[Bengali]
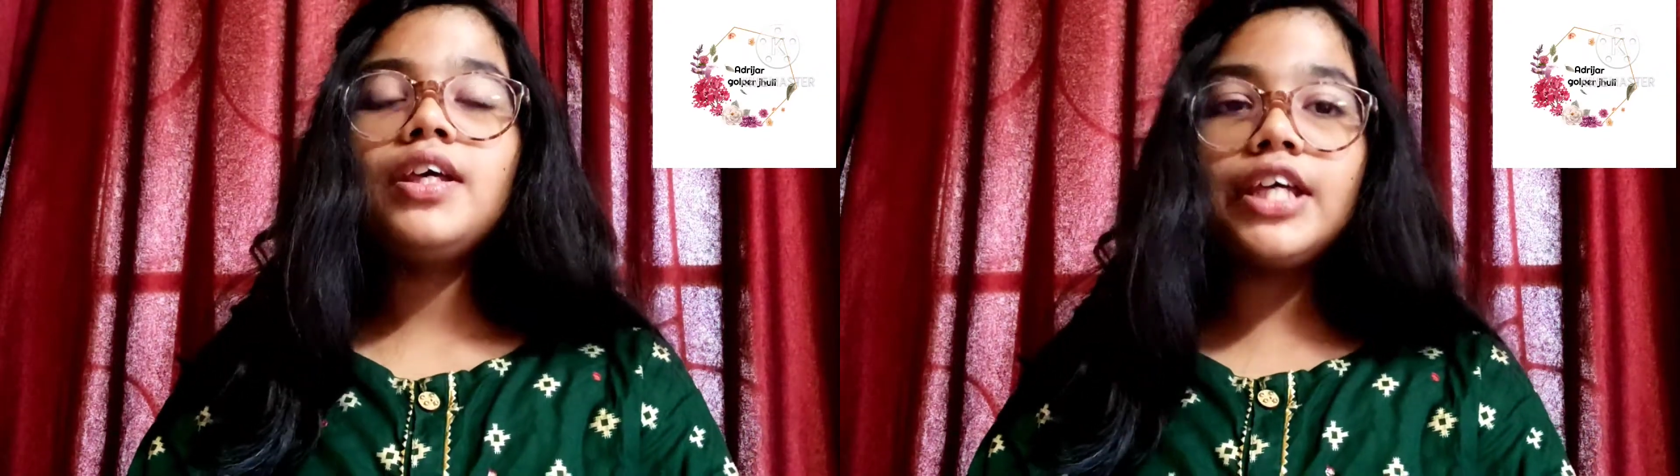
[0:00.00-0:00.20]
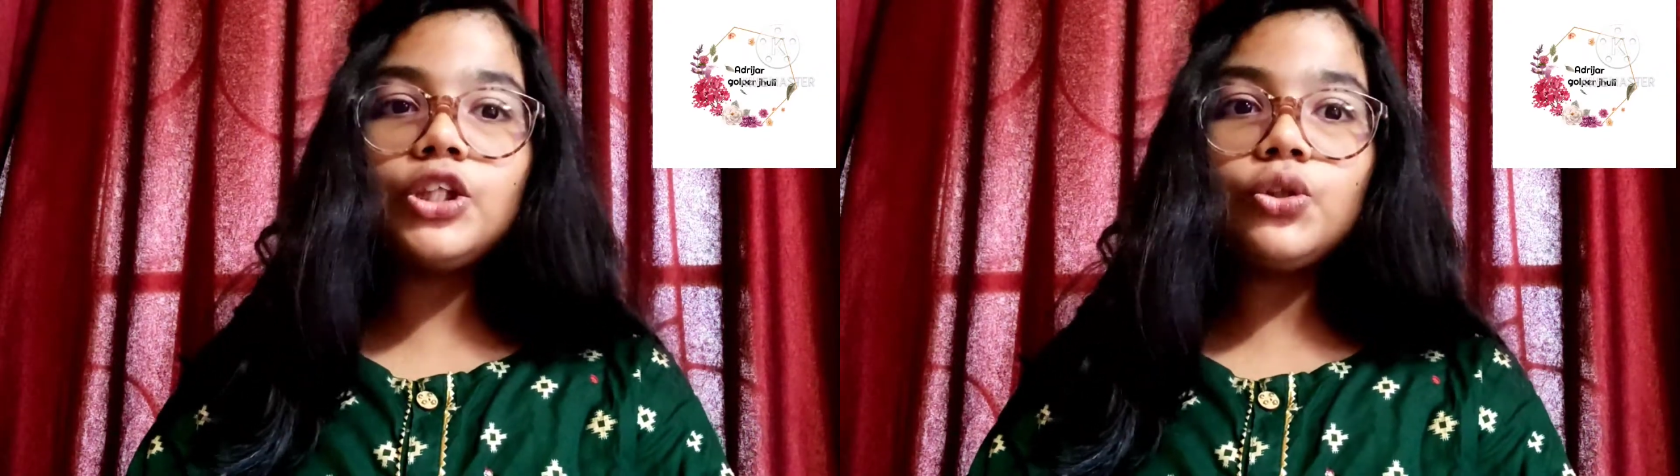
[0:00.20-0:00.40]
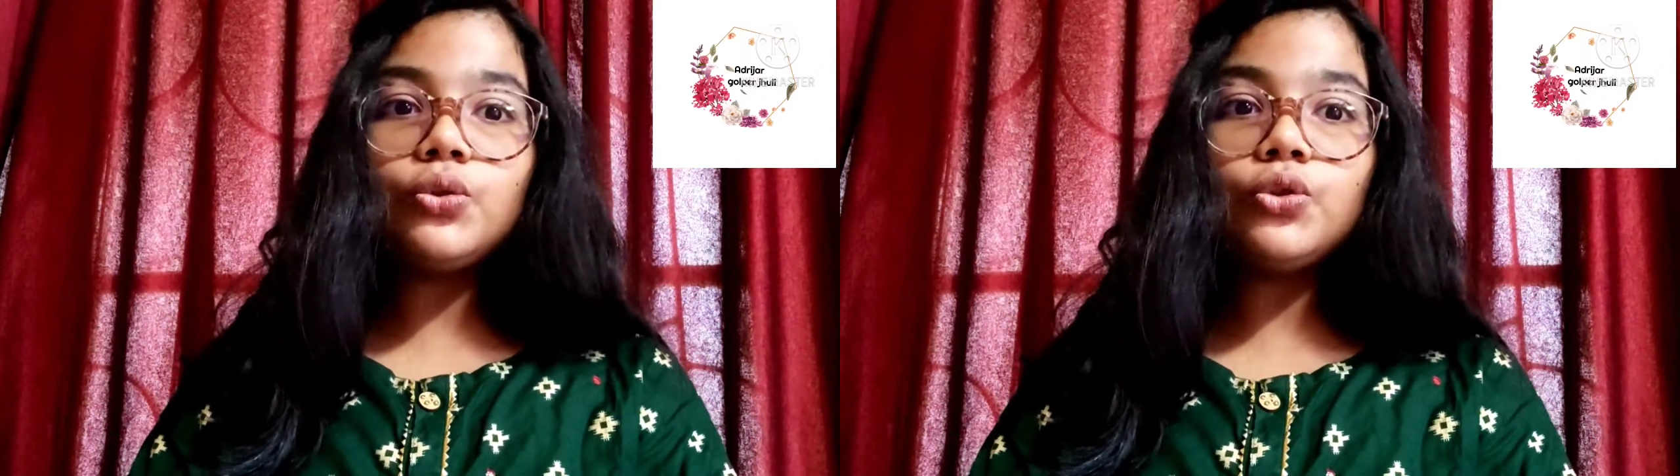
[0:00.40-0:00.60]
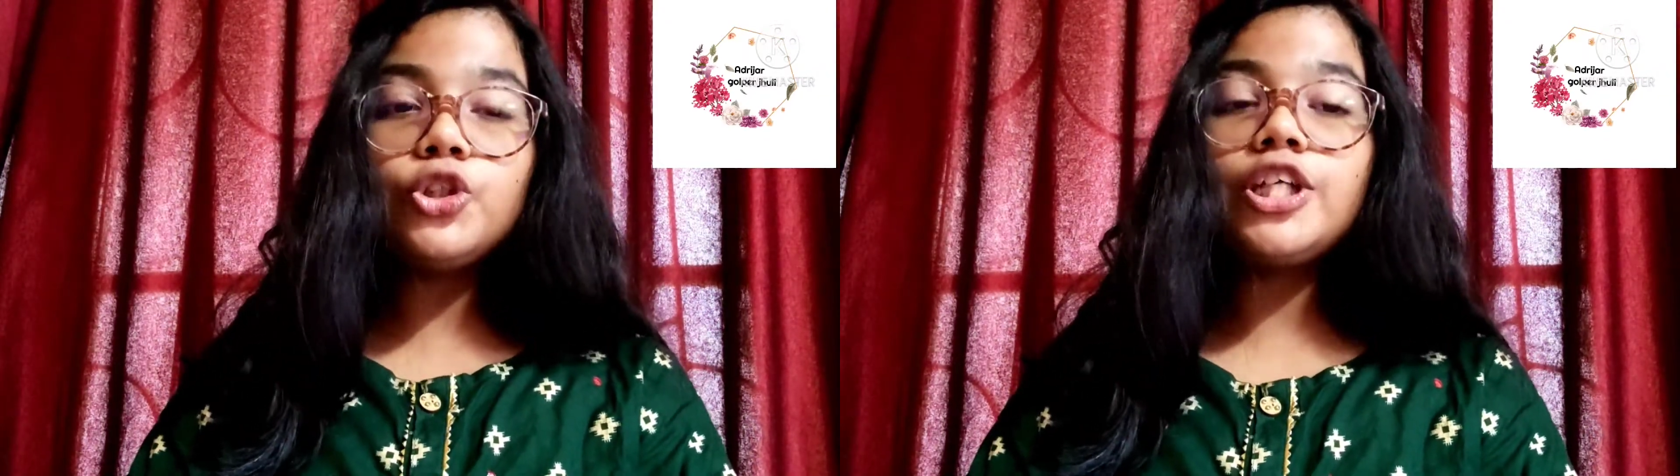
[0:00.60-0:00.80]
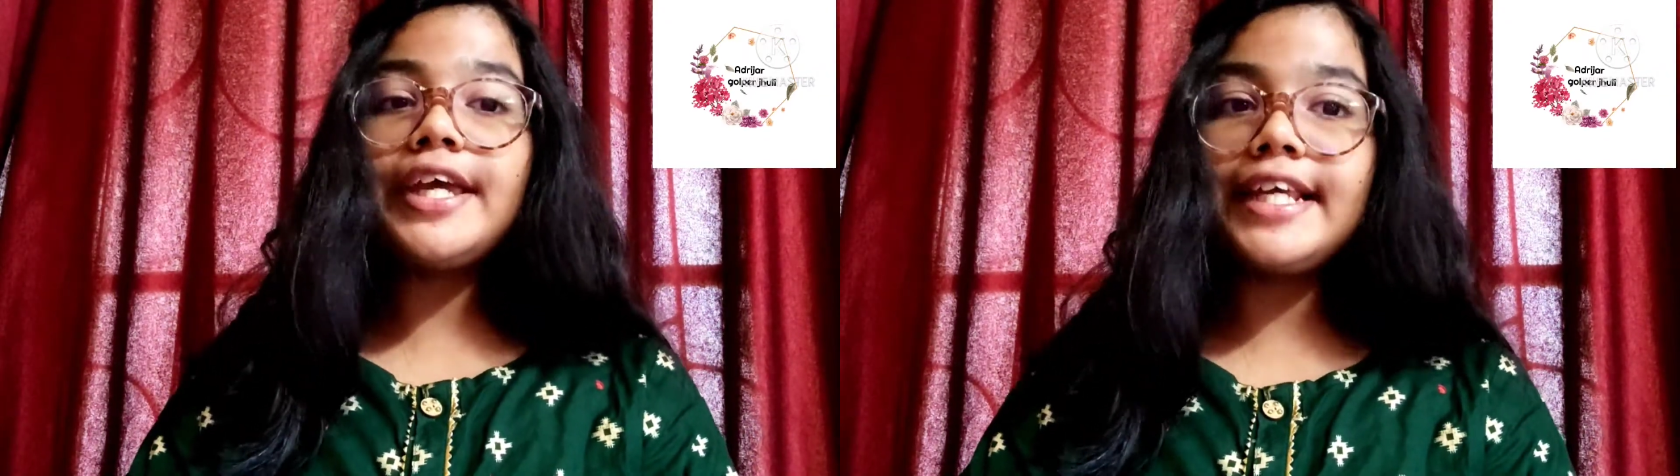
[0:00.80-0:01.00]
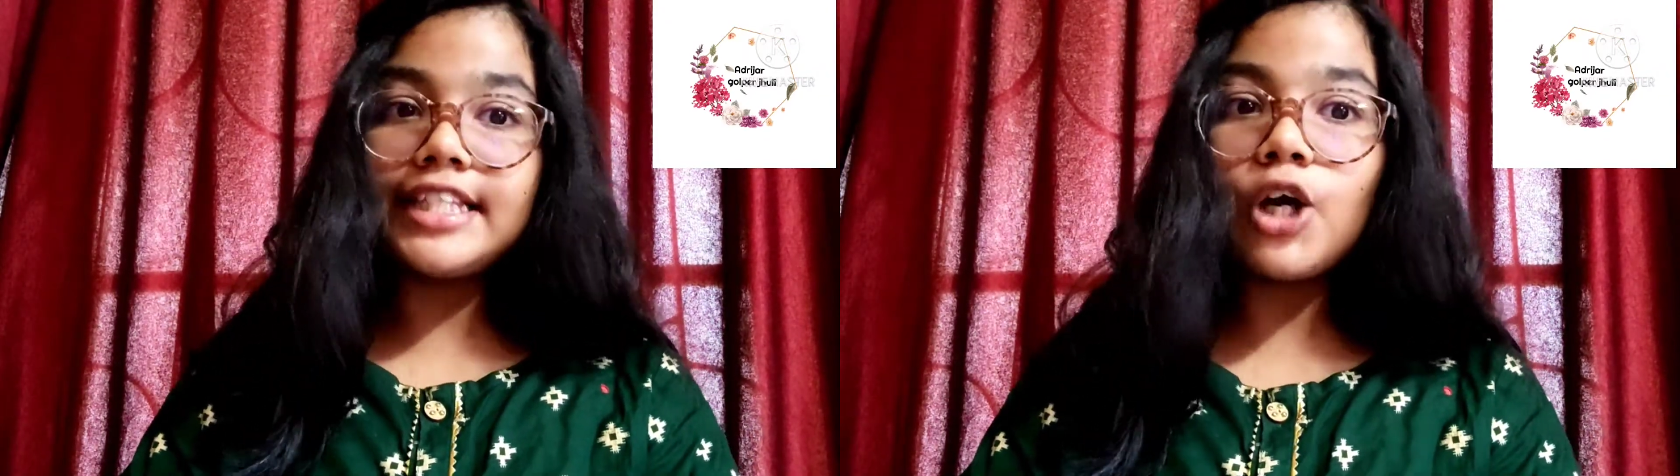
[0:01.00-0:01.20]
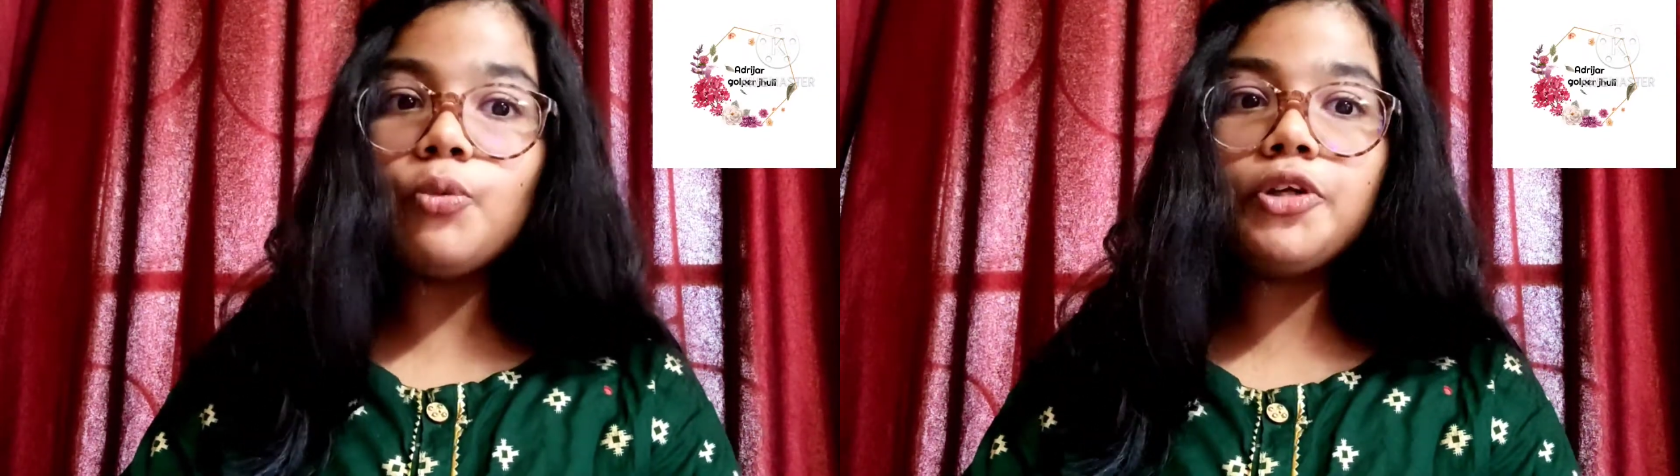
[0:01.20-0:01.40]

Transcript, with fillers: কিন্তু সে এটাও